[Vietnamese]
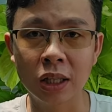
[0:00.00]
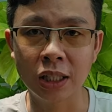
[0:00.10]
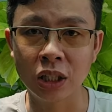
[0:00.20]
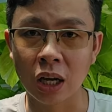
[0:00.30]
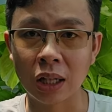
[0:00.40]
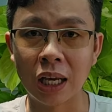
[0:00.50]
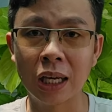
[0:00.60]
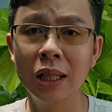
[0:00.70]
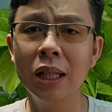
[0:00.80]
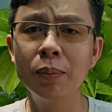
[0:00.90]
có thể search lại
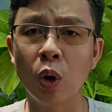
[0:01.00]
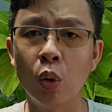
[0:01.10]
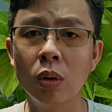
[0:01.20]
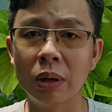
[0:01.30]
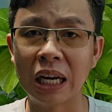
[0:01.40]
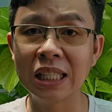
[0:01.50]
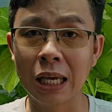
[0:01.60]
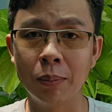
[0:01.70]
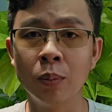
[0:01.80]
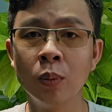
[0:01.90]
cái clip cũ của mình để xem